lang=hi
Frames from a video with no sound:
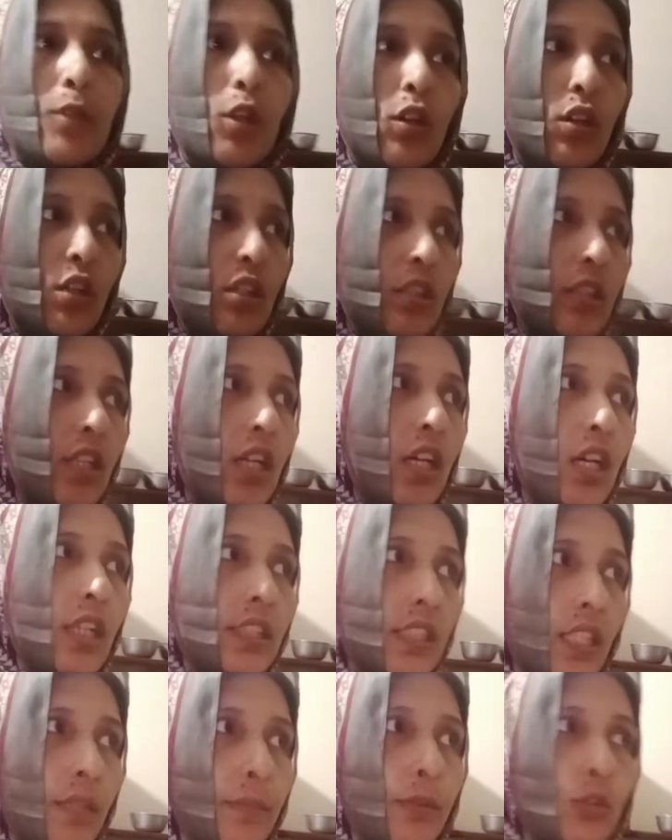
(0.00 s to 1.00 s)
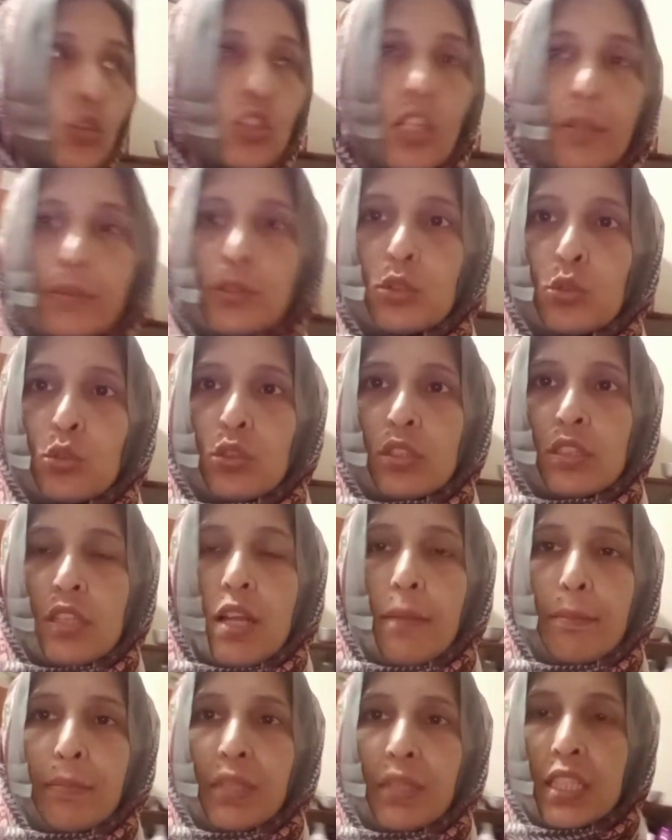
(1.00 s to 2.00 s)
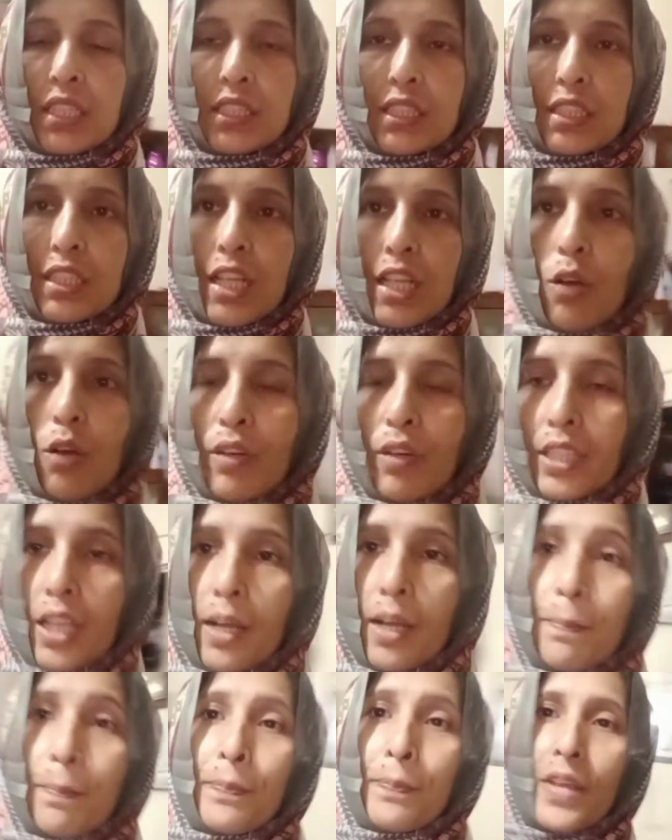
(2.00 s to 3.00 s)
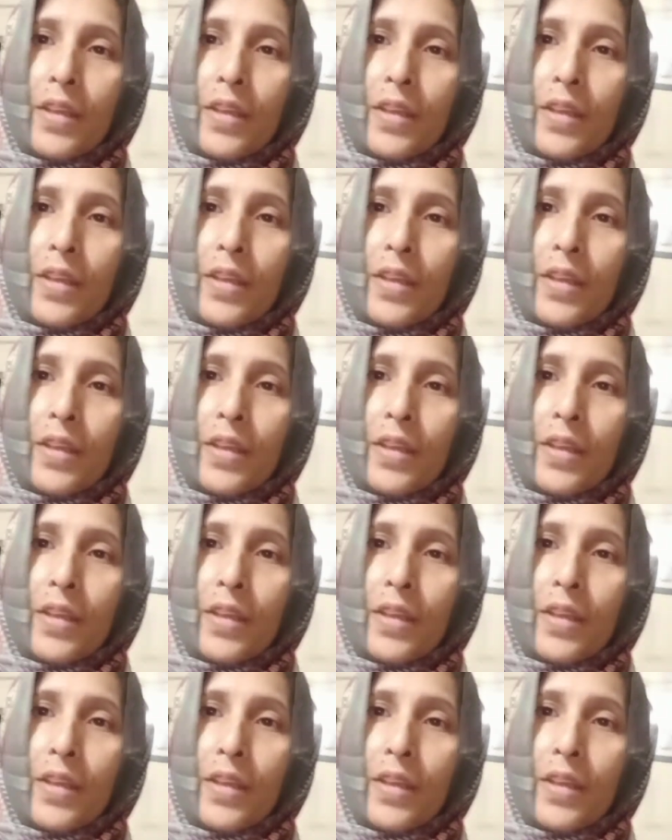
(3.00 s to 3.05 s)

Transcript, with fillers: और ना असल में उसका भी सूट ना अम्मी ने सिया हुआ था